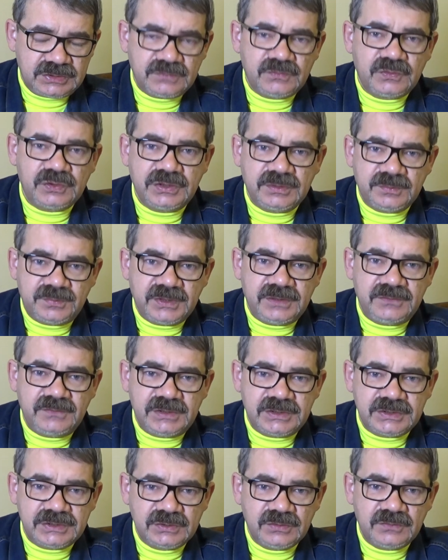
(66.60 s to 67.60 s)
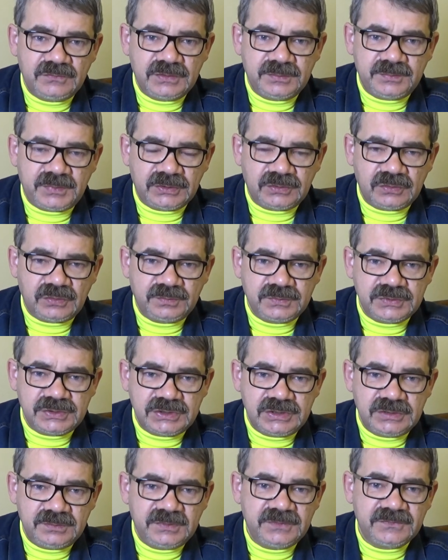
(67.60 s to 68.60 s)
Сегодня появились новые
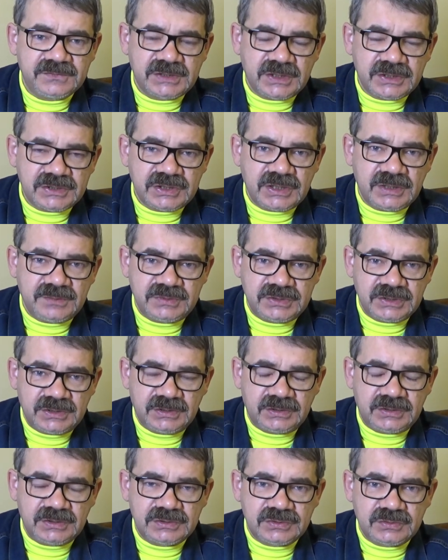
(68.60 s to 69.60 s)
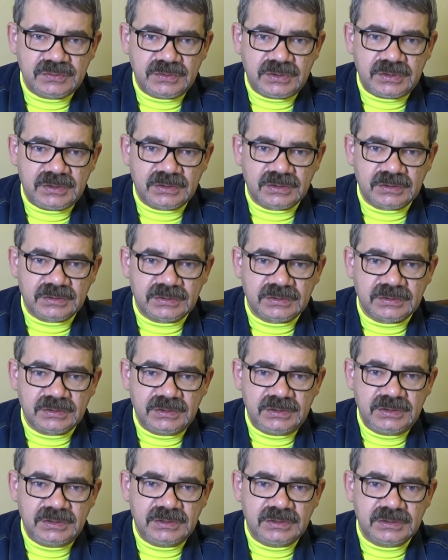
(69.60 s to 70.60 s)
подробности, и мы возвращаемся к этой истории
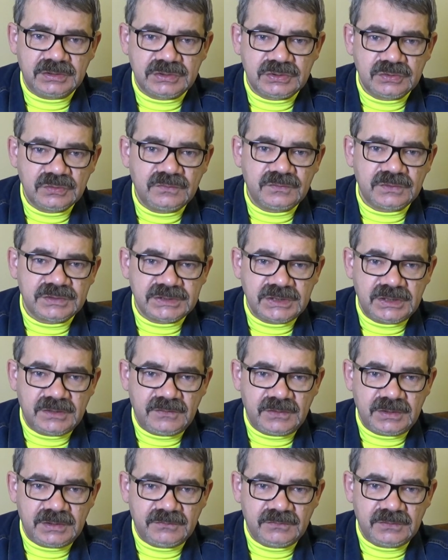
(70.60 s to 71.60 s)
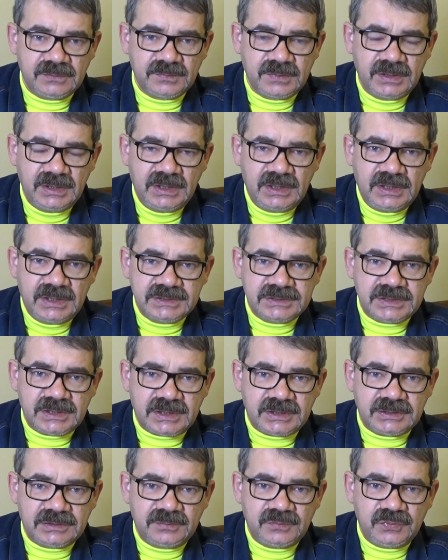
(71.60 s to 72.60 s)
и снова разговариваем с
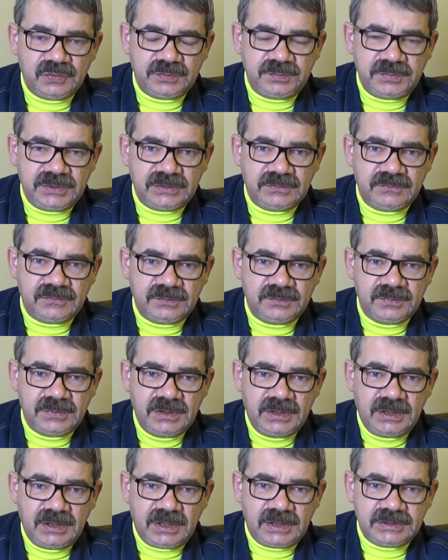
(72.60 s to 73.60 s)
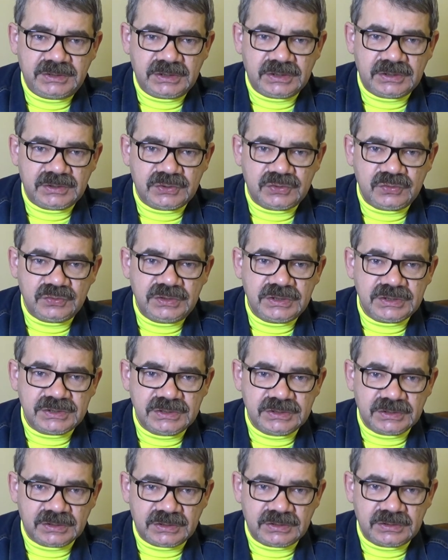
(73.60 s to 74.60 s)
Аратом Мукминовым, о тех
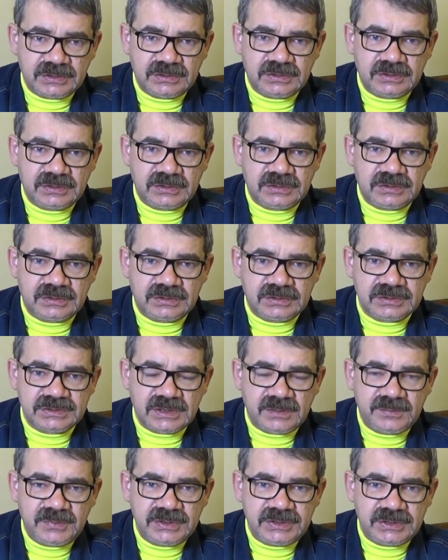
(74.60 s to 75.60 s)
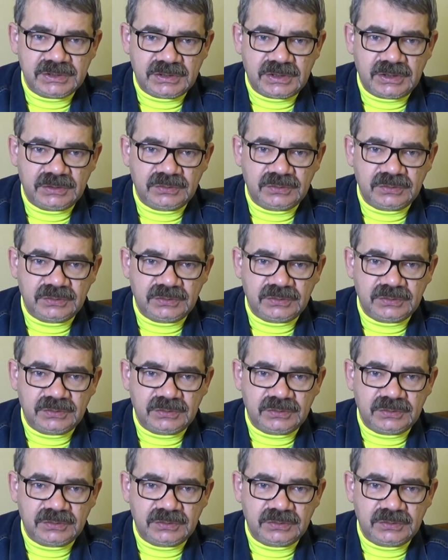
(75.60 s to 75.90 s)
чудесных э, событиях,